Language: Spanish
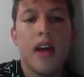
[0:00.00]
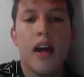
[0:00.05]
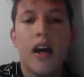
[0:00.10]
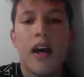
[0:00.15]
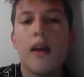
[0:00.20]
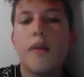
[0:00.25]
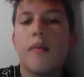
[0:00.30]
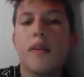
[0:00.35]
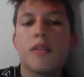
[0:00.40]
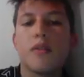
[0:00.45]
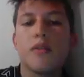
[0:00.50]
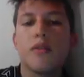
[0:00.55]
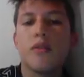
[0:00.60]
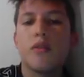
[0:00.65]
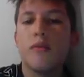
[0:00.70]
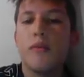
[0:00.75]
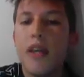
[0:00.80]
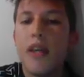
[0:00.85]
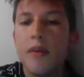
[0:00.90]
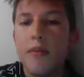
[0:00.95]
Además
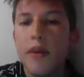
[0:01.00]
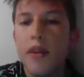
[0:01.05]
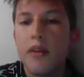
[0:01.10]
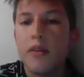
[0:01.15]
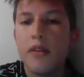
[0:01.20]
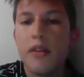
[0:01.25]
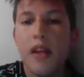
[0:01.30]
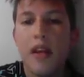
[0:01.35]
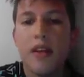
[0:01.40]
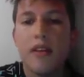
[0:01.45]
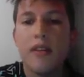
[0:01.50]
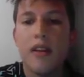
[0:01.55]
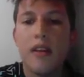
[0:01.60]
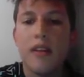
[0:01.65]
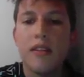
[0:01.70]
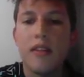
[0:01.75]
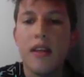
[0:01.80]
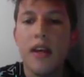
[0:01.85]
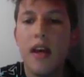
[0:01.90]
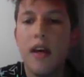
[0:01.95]
consumían menos
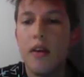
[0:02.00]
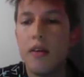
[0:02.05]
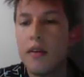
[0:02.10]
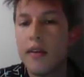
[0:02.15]
electricidad,